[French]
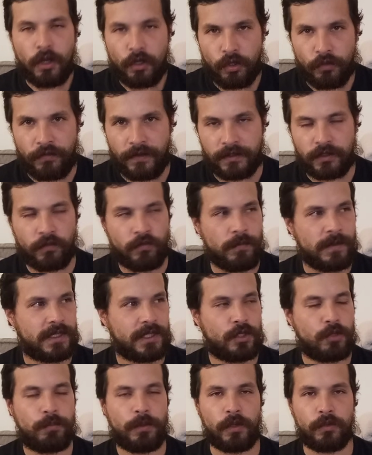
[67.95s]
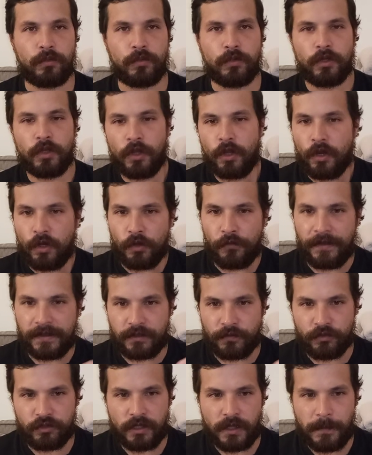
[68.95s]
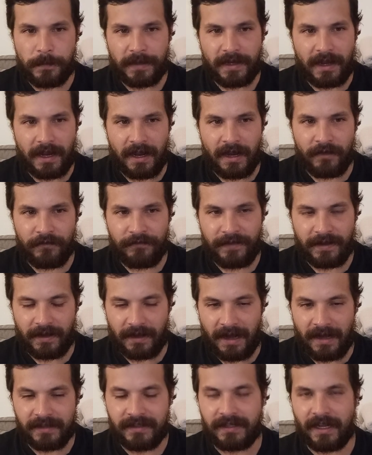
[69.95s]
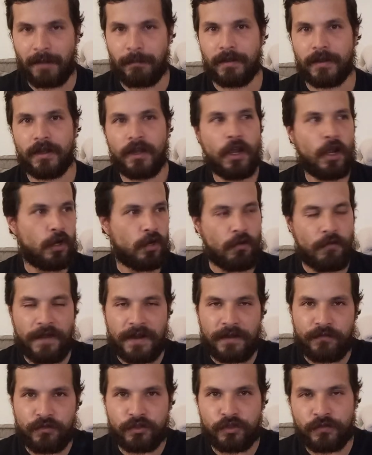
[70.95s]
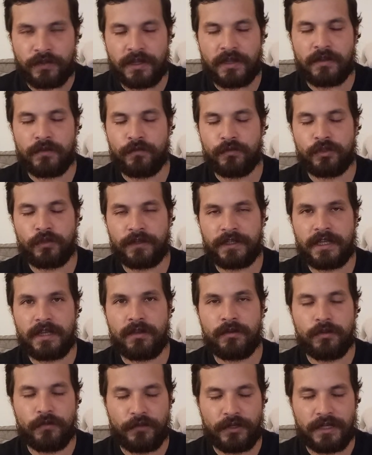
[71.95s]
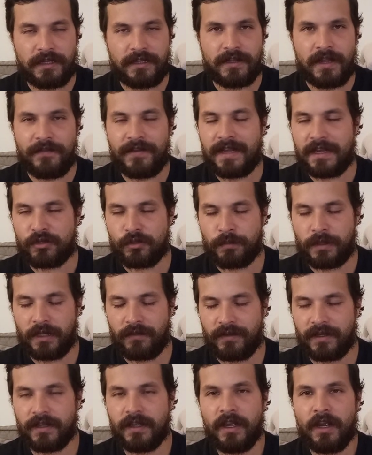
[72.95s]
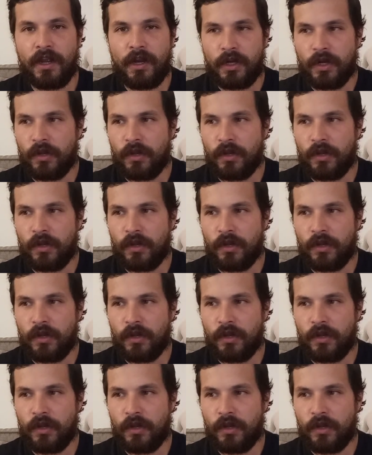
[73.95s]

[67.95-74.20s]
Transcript: le fait que vous mettez du porno, le fait que vous soyez prêt à le faire à tab, le fait que vous auriez, vous une fenêtre de navigation privée,